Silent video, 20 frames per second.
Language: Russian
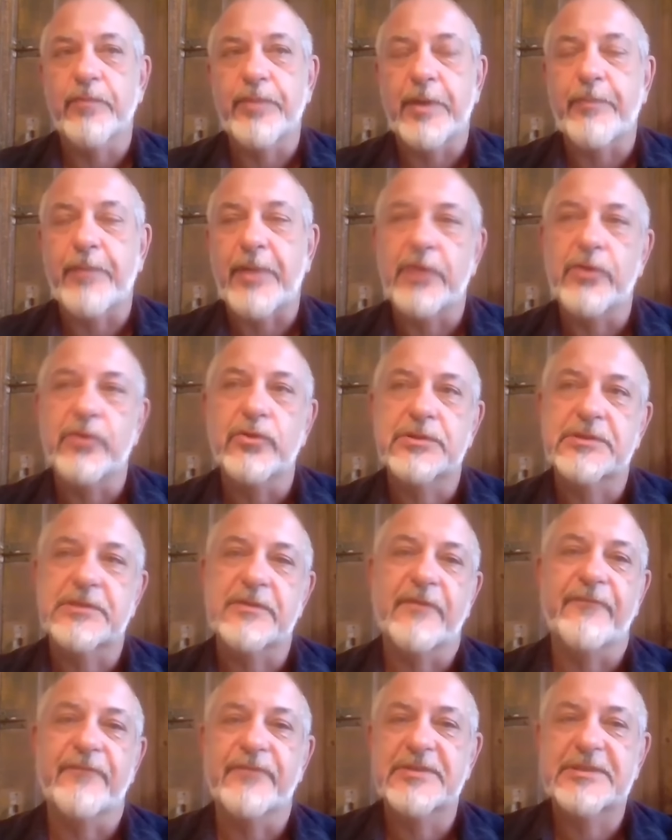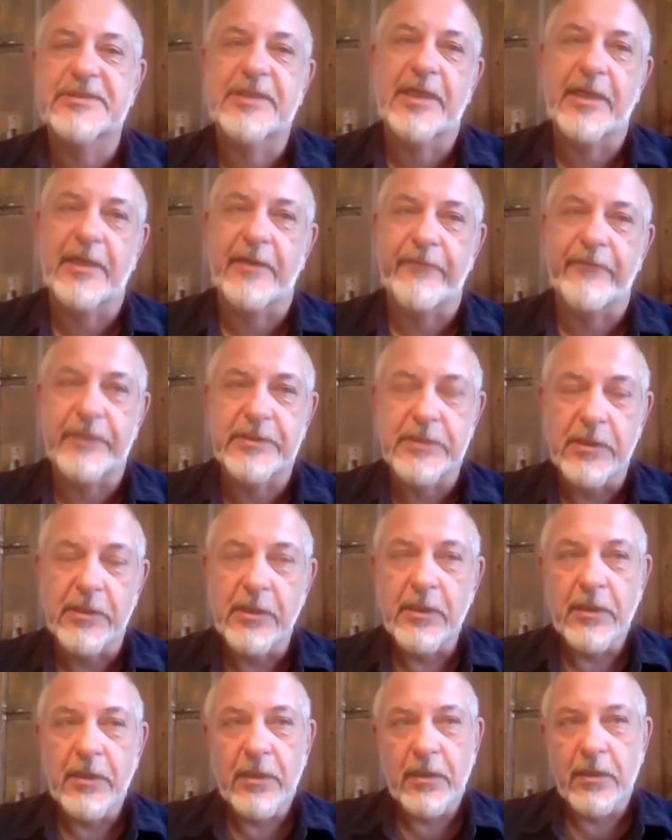При, придется выстраивать
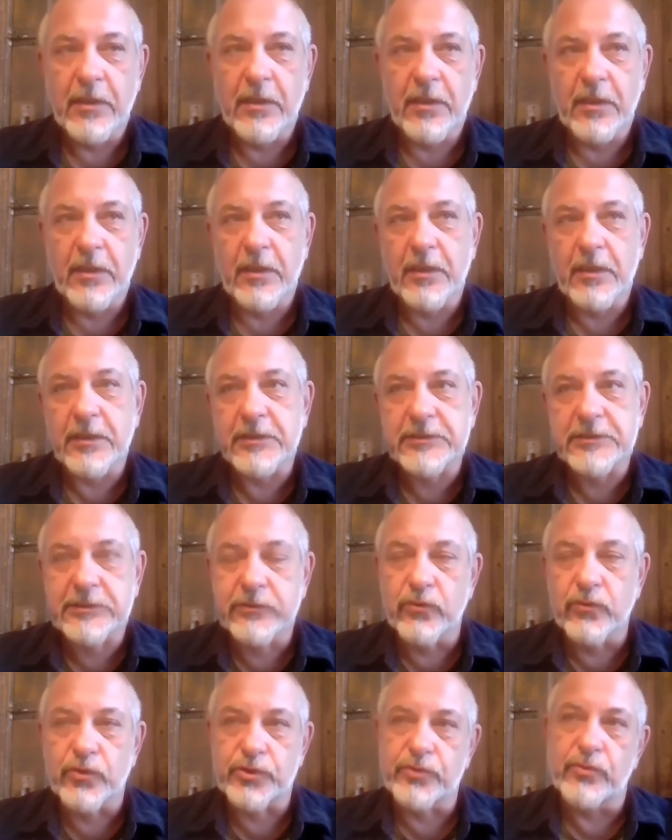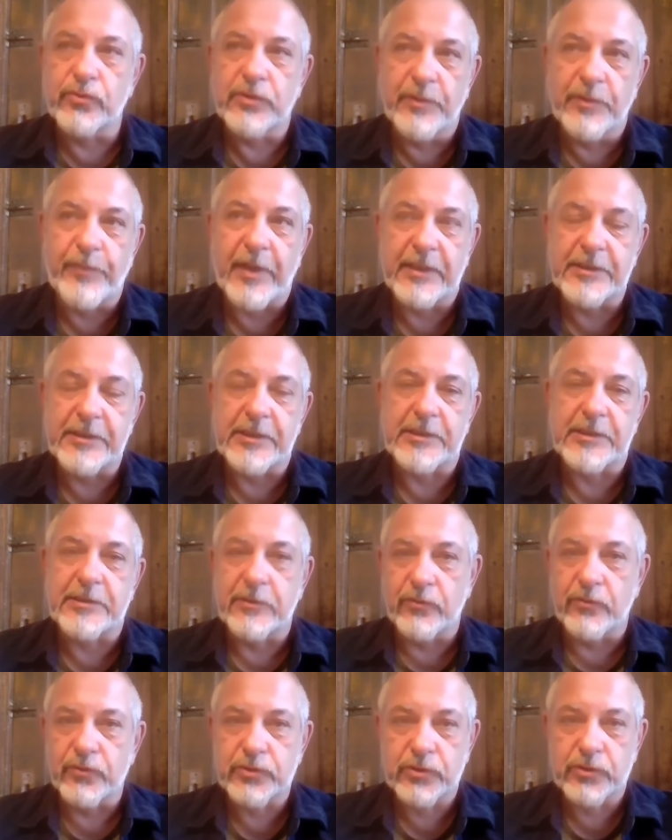э, сложную
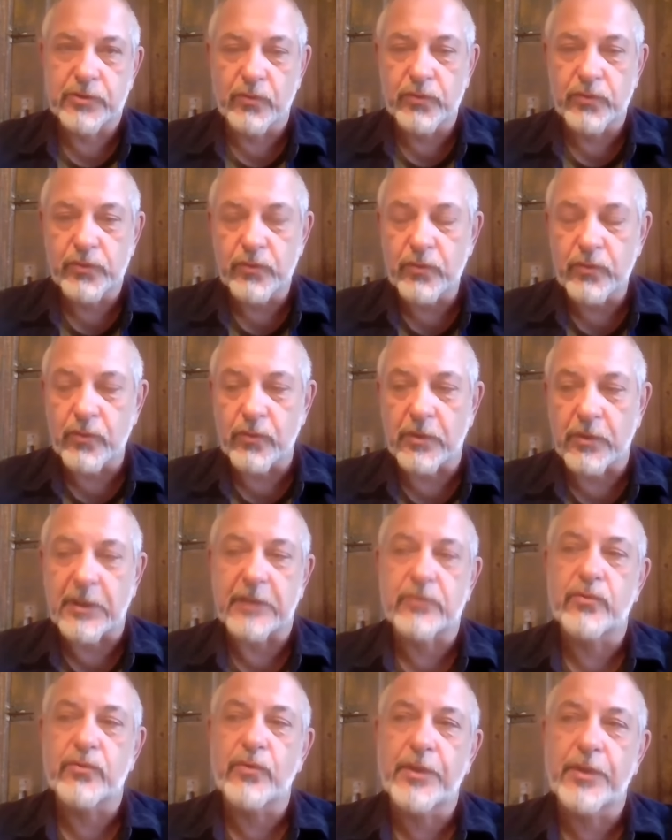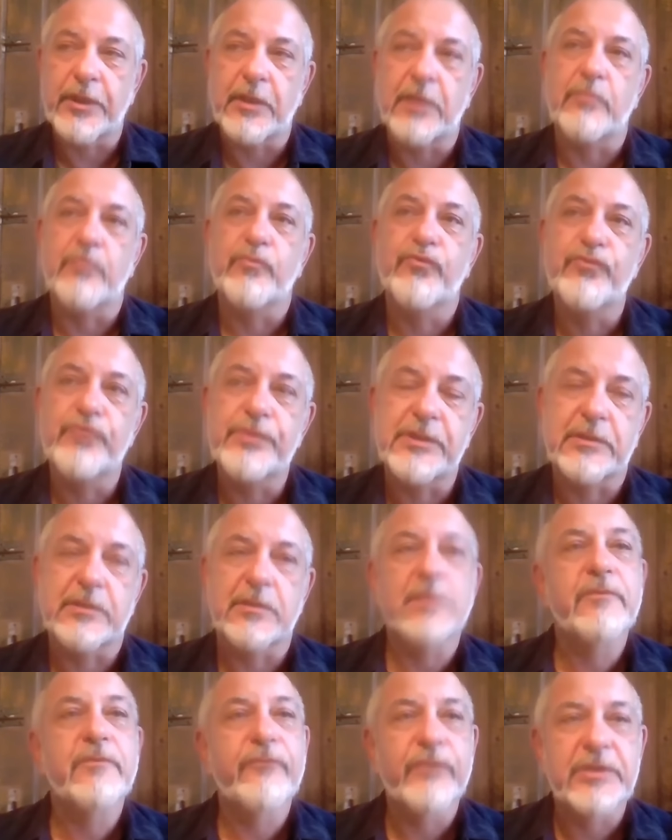дополнительную структуру, которая
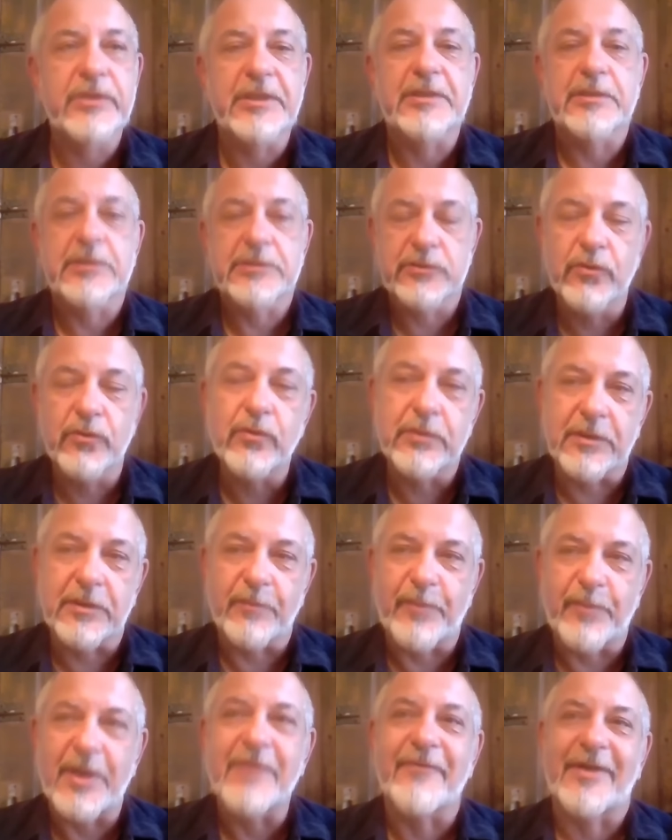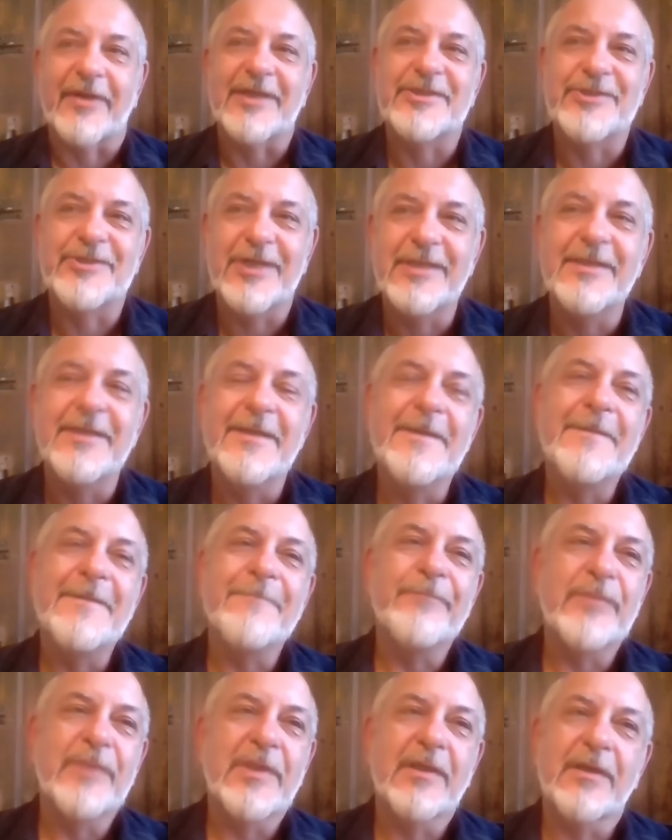будет вот это золото превращать
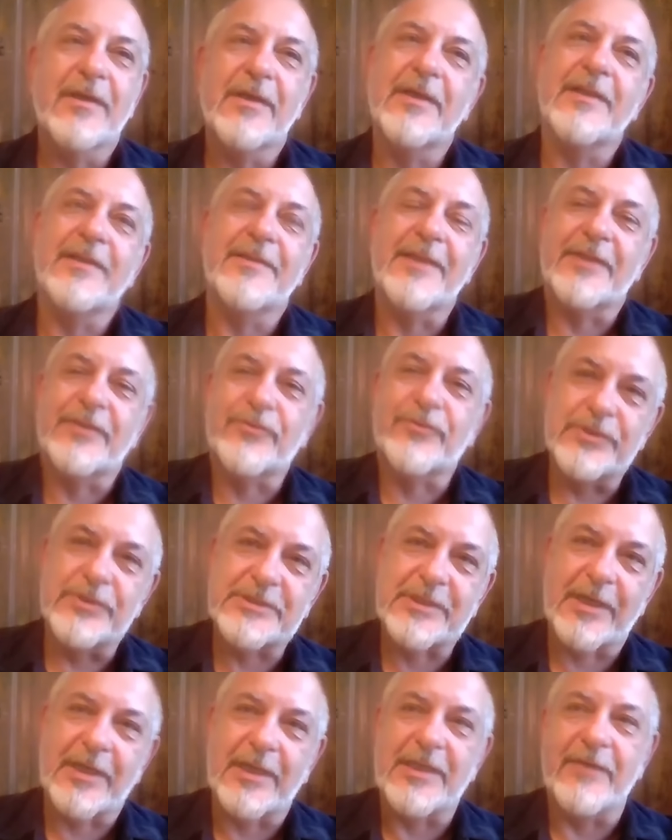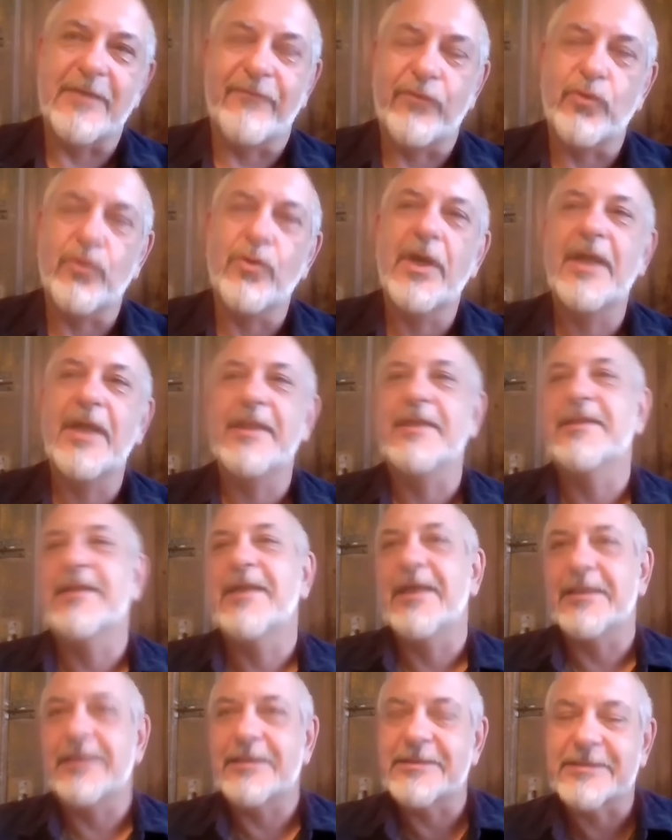Э, на той стороне в юане,
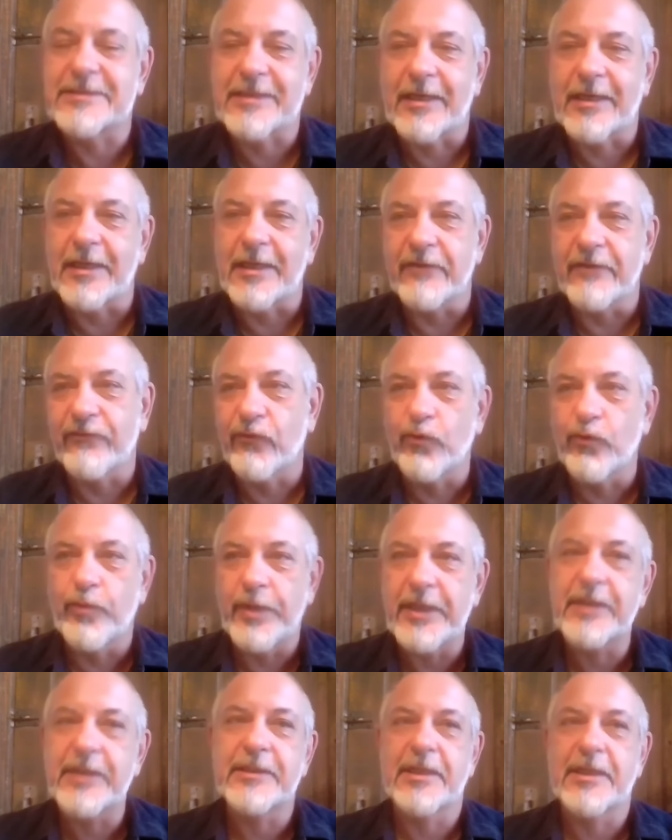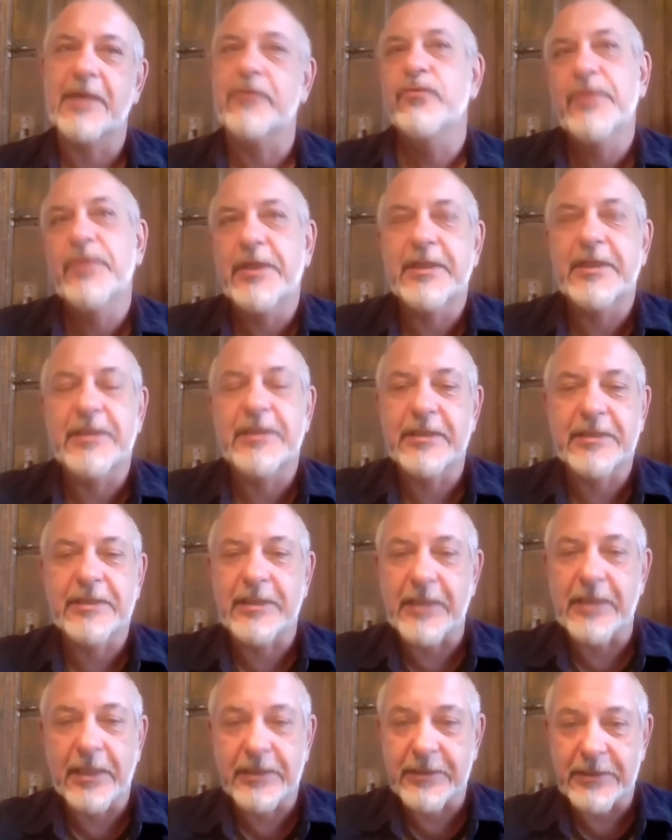на этой стороне в рубли, да, но э, это,
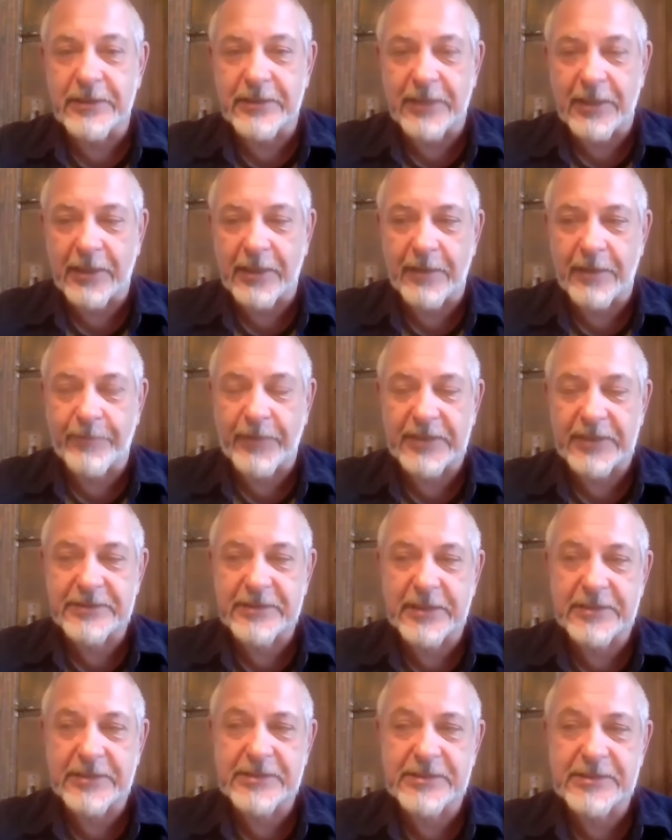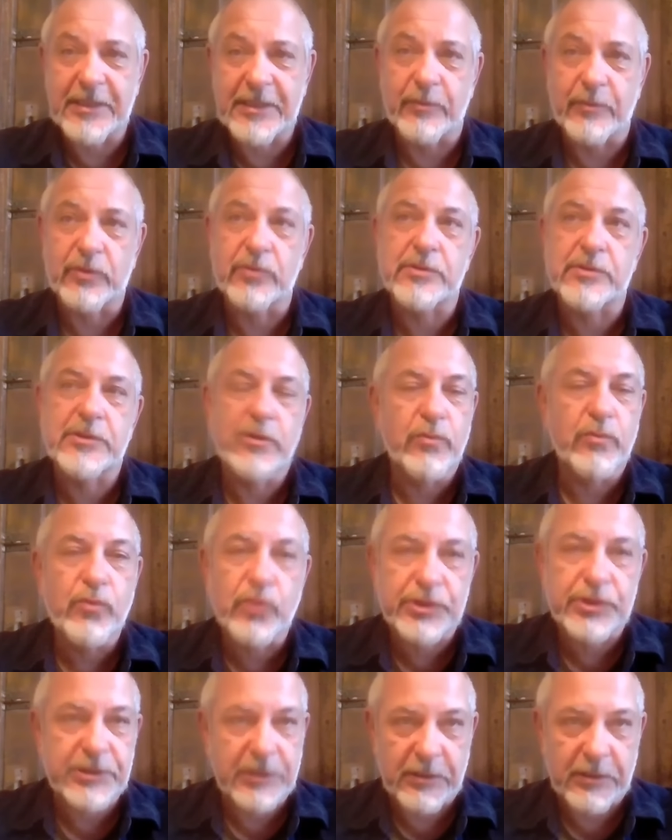это не такая простая схема. То есть ее
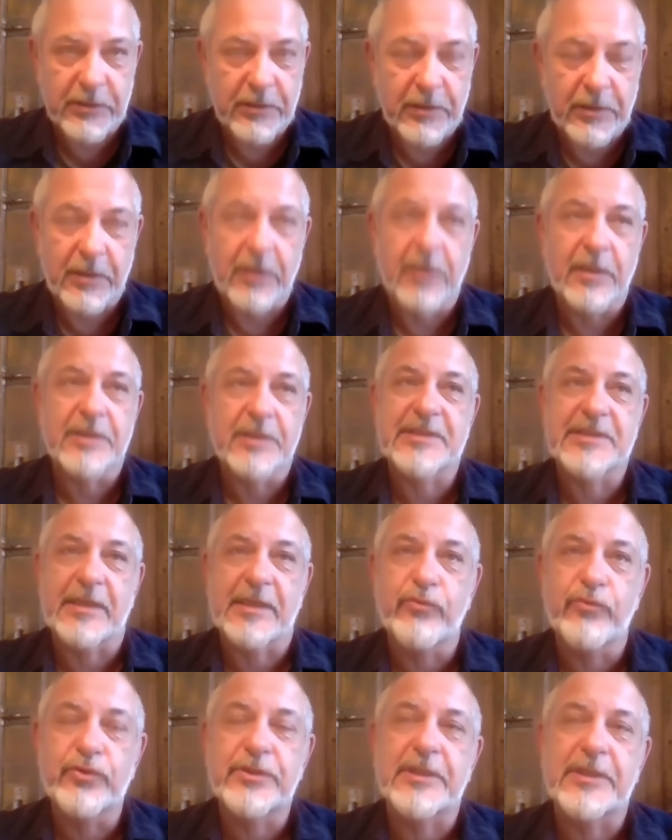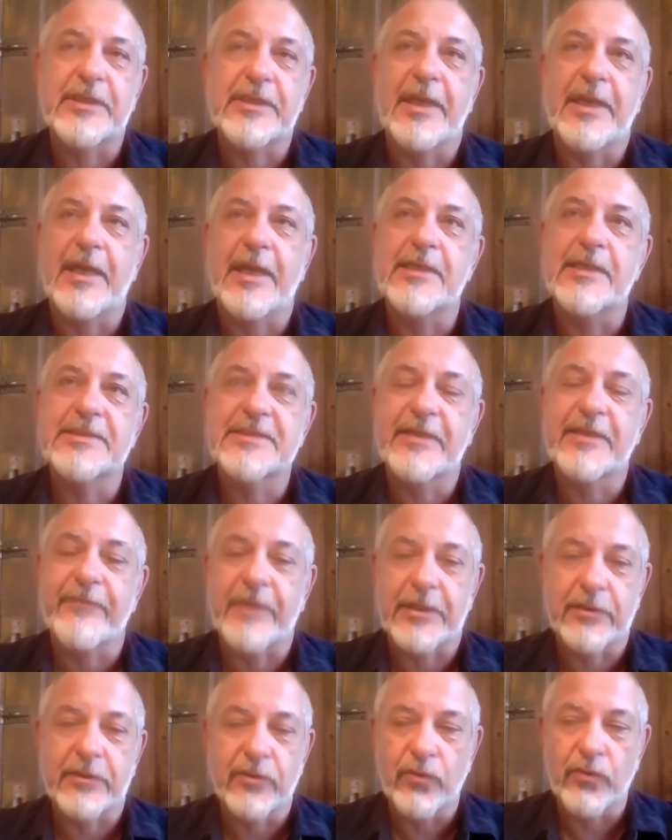можно э, разработать и
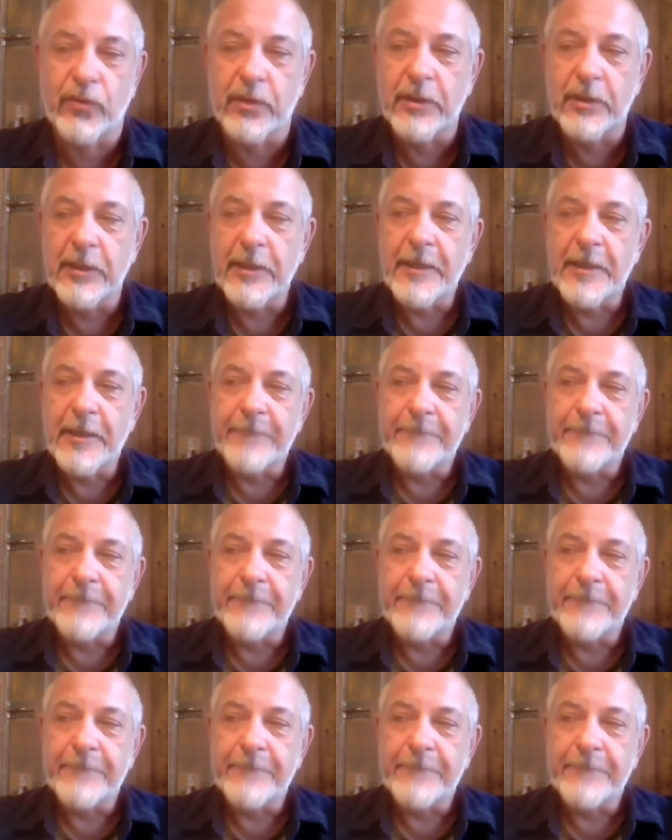реализовать, но,